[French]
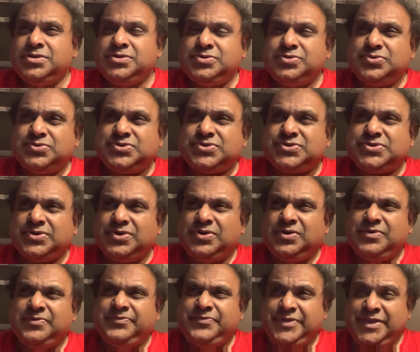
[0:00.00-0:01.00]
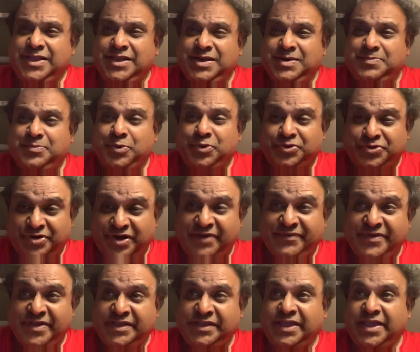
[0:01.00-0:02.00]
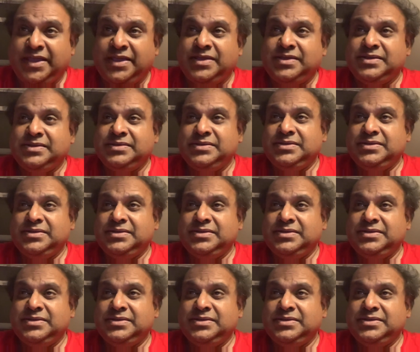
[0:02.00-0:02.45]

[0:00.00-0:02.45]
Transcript: Tous en ville pour travailler,